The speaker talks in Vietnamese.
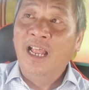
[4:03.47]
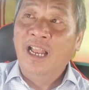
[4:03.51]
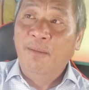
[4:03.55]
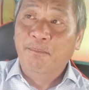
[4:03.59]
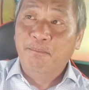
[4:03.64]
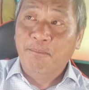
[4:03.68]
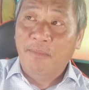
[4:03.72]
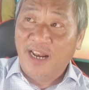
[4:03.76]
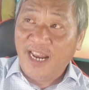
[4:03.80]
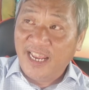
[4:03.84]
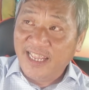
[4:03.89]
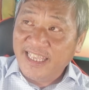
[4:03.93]

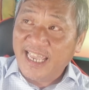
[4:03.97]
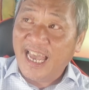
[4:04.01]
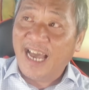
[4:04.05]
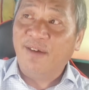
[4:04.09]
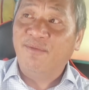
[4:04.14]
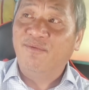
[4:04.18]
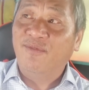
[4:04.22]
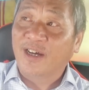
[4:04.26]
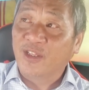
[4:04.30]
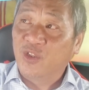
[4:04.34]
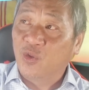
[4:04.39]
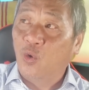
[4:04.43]
Melania
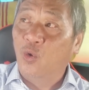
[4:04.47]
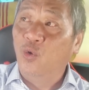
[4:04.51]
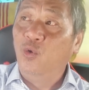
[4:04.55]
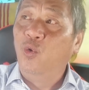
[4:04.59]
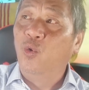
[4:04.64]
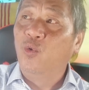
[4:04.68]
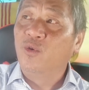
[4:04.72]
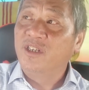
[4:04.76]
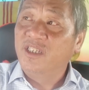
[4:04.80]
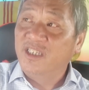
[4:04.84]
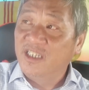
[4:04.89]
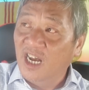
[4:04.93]
và tôi
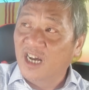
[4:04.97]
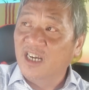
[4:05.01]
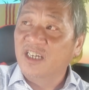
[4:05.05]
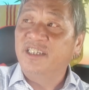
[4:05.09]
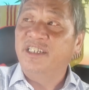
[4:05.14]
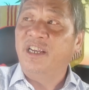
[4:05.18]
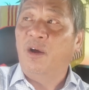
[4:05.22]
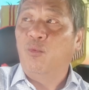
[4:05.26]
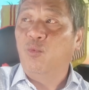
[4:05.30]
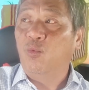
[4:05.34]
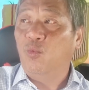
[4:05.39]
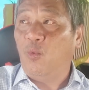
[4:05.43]
luôn trân
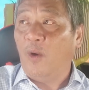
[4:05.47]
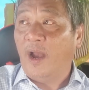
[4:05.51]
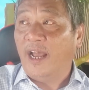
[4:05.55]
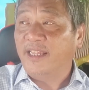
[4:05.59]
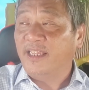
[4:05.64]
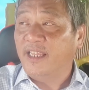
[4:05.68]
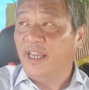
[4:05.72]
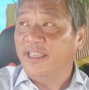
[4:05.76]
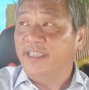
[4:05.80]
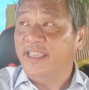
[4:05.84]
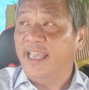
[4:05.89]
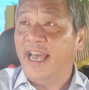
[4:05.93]
trọng khoảng
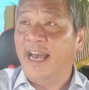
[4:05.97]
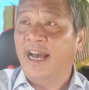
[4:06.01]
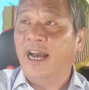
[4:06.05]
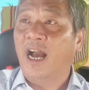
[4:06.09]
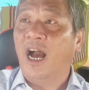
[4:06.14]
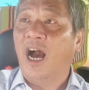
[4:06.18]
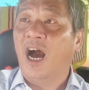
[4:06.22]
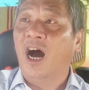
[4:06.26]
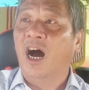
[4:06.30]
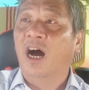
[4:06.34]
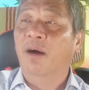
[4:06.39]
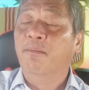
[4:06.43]
thời gian
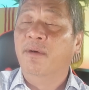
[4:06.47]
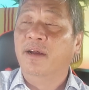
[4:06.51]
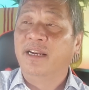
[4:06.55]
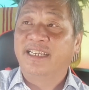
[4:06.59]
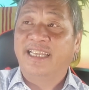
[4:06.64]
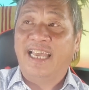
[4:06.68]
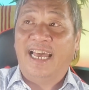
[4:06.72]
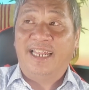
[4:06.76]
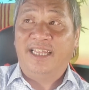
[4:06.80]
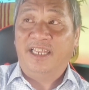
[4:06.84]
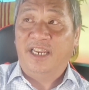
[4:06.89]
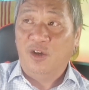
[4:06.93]
ở bên
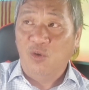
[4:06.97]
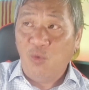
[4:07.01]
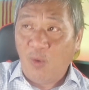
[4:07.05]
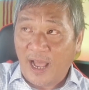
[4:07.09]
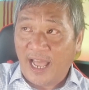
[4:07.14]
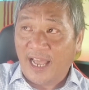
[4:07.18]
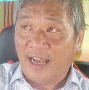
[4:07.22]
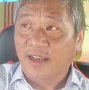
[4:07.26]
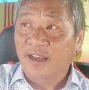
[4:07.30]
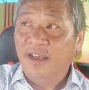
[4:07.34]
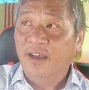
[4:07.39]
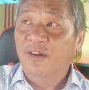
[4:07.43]
cạnh nữ
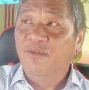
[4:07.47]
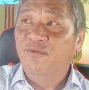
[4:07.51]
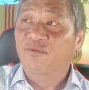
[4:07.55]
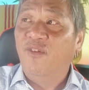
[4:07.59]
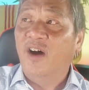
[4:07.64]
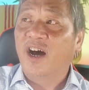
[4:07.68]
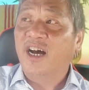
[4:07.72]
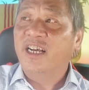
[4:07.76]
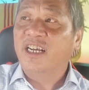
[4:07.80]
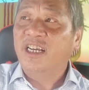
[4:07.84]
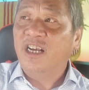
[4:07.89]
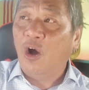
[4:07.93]
hoàng
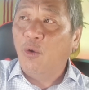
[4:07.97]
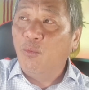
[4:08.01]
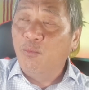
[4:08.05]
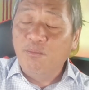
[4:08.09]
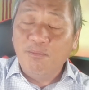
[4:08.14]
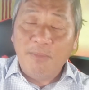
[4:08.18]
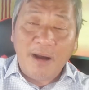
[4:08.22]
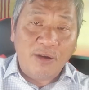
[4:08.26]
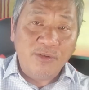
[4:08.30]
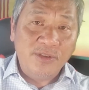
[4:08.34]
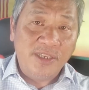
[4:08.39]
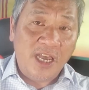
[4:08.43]
và không
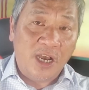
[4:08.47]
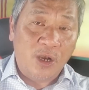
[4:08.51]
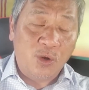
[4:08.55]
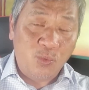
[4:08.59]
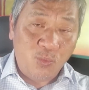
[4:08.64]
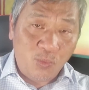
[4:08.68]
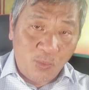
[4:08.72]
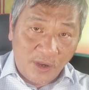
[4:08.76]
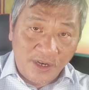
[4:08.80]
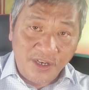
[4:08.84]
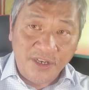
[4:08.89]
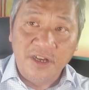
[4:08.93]
bao giờ
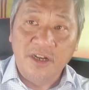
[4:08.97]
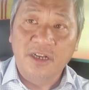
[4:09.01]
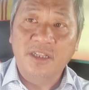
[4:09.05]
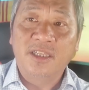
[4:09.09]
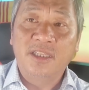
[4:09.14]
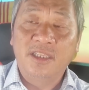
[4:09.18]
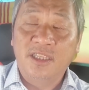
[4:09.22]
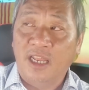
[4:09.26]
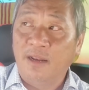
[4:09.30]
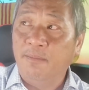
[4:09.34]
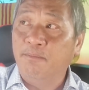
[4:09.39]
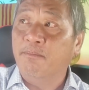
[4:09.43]
quên được
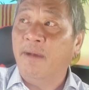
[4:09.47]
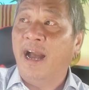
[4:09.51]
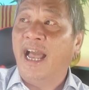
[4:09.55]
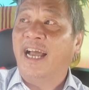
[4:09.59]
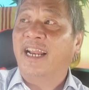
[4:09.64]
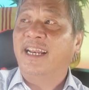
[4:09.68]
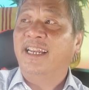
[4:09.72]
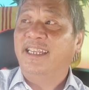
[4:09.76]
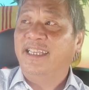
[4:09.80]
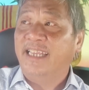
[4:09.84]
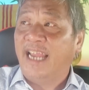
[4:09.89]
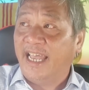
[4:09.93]
tình
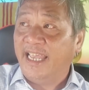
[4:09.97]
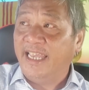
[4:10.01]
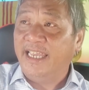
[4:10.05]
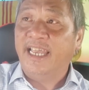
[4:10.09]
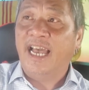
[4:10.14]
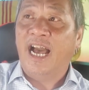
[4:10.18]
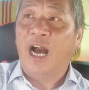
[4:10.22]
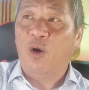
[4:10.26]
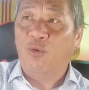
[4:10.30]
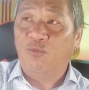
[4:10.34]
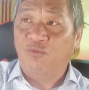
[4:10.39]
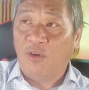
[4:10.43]
bạn đầy
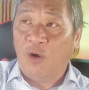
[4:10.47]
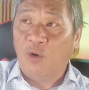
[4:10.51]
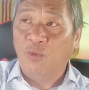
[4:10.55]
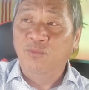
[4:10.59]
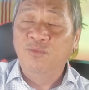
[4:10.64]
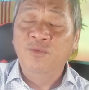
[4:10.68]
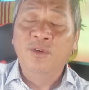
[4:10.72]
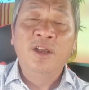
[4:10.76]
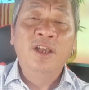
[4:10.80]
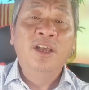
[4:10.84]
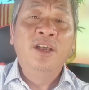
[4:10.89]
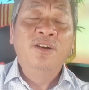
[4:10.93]
hào phóng
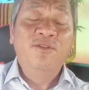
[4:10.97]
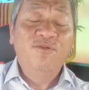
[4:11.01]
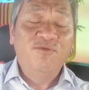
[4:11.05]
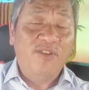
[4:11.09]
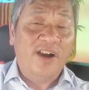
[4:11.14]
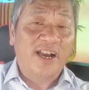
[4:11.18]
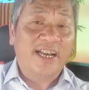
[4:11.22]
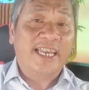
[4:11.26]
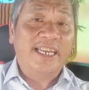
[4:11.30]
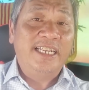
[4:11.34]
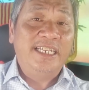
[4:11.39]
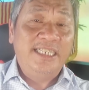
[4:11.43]

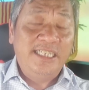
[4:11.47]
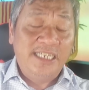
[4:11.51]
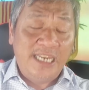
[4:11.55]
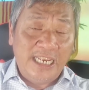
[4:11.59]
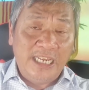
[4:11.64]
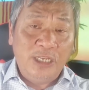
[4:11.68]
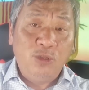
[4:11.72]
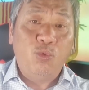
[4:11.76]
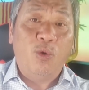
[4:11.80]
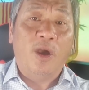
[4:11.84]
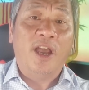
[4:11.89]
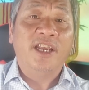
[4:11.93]
và cái
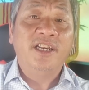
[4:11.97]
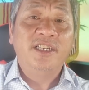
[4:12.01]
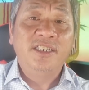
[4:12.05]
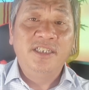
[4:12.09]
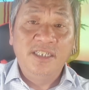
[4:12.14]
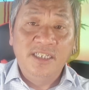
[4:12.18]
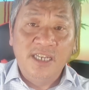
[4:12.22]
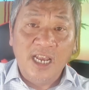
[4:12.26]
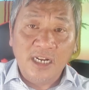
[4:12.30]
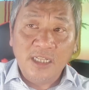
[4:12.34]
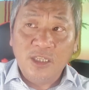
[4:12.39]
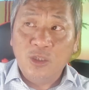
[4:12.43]
trí tuệ
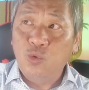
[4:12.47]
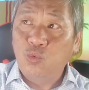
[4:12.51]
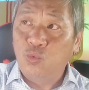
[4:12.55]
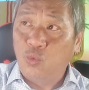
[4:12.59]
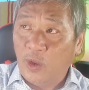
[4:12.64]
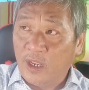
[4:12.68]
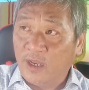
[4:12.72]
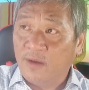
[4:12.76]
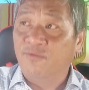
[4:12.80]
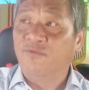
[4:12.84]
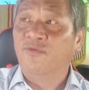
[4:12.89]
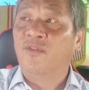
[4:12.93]
rất
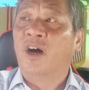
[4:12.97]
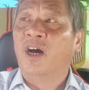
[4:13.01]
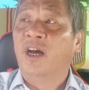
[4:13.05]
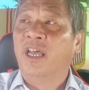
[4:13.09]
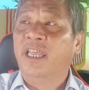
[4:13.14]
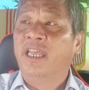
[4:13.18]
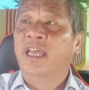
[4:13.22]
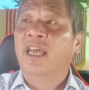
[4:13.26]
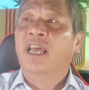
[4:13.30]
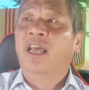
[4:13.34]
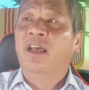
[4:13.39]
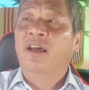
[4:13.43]
tuyệt vời
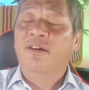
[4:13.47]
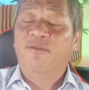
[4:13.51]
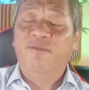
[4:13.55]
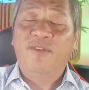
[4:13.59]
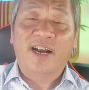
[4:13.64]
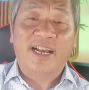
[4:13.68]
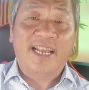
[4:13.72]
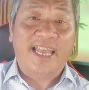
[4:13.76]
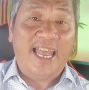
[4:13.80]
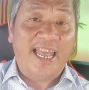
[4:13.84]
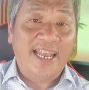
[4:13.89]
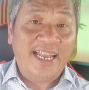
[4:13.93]
và
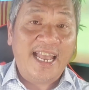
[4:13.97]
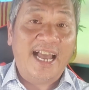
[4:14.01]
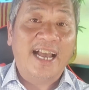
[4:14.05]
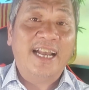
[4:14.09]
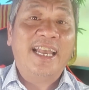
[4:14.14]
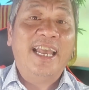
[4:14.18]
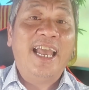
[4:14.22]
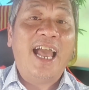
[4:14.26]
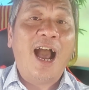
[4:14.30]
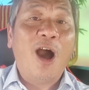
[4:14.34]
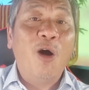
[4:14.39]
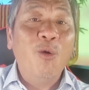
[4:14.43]
kể cả
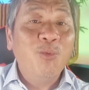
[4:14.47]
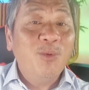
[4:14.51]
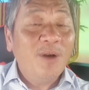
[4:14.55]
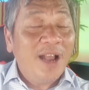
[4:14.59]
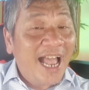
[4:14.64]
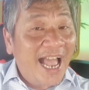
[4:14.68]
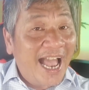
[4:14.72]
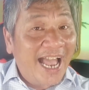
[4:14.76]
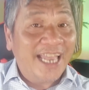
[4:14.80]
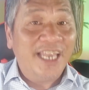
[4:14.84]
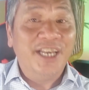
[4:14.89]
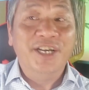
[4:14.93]
cái óc
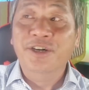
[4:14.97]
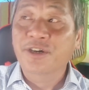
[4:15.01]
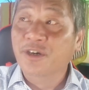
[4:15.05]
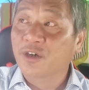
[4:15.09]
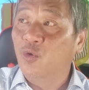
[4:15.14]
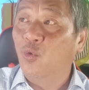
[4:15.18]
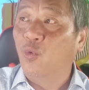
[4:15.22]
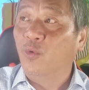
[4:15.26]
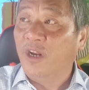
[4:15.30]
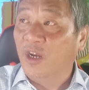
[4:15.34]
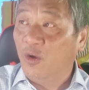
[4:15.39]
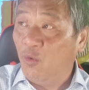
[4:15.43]
hài hước
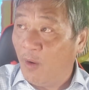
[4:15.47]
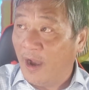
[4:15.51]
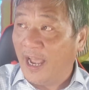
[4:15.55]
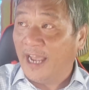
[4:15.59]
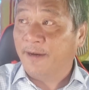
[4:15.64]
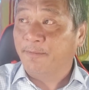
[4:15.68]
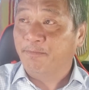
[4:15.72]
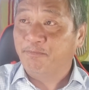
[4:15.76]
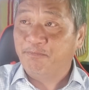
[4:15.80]
của nữ hoàng.